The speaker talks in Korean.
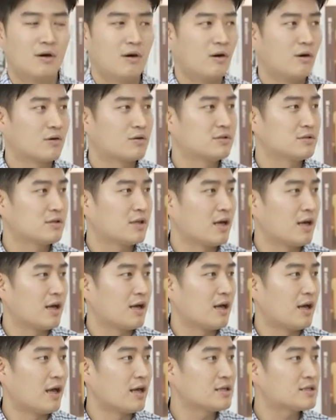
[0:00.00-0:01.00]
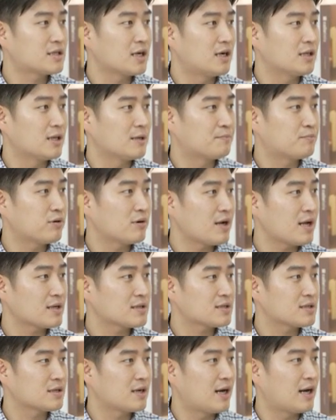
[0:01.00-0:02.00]
어, 근데 에이치알디
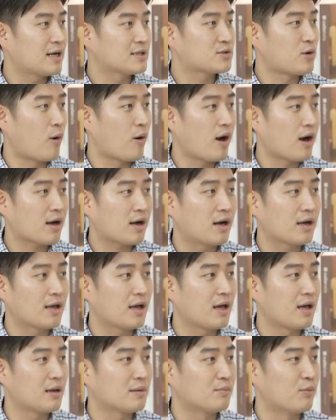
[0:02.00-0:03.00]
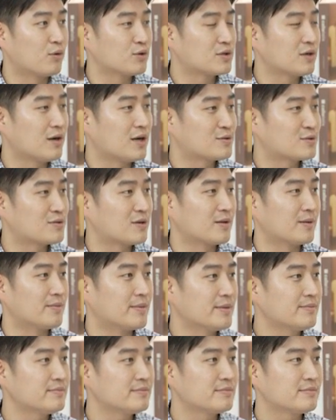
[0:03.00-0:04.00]
플렉스가 정확하게 뭐죠, 혜수
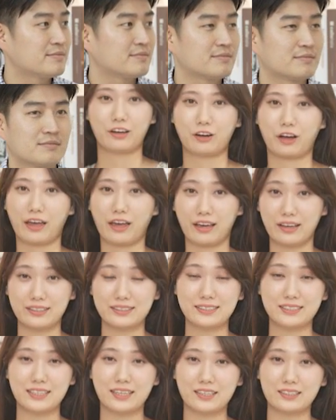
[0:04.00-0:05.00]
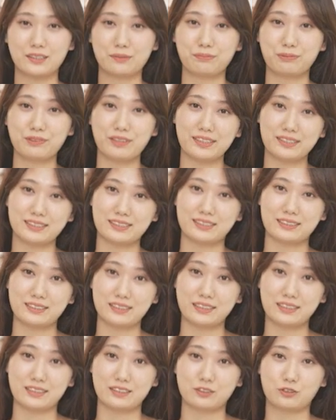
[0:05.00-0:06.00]
선임님? 네, 에이치알디
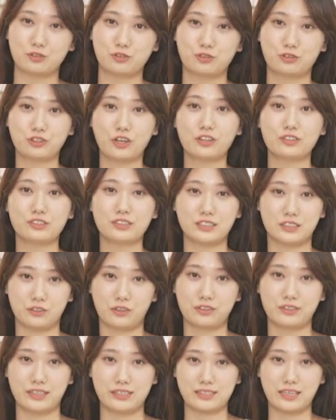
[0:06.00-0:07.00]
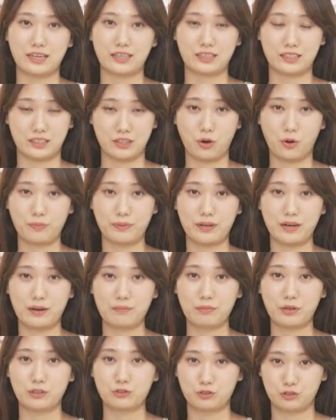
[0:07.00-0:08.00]
플렉스는 우선 지원 대상
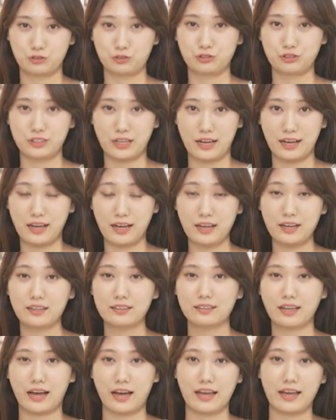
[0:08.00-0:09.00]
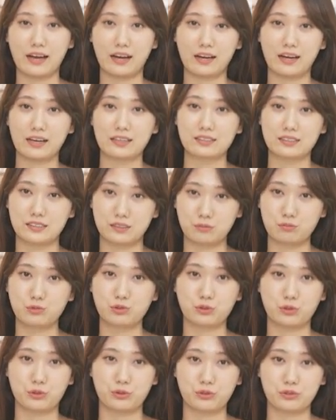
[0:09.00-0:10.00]
기업이라면 누구나 다양한
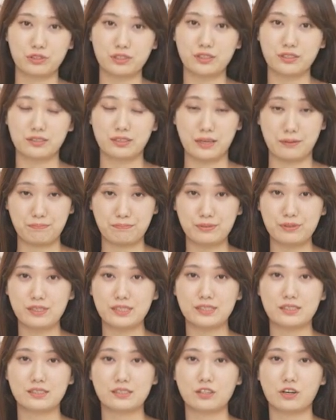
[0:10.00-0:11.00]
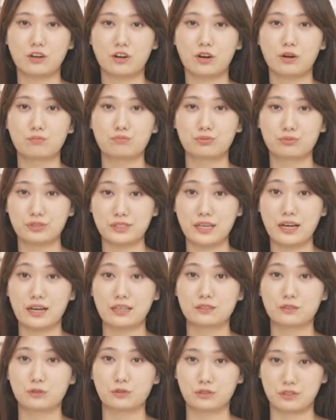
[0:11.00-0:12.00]
직무 교육을 넷플릭스처럼
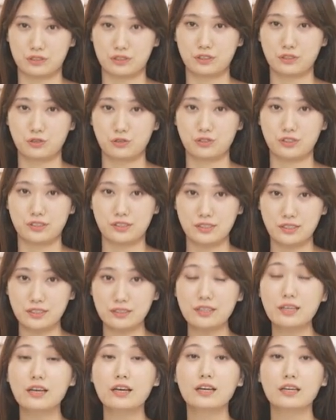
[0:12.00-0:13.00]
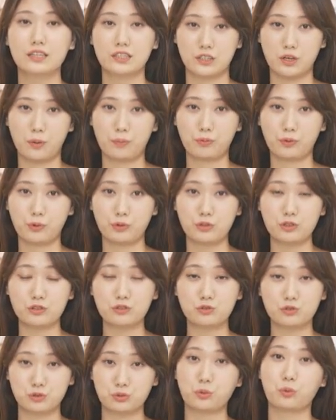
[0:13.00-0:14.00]
무제한으로 들을 수 있는 기업
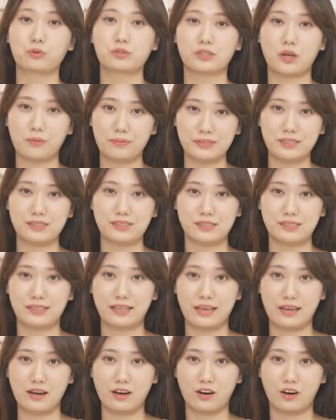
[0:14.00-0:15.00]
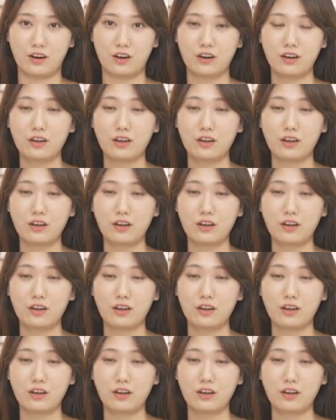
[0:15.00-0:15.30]
교육 구독 서비스인데요.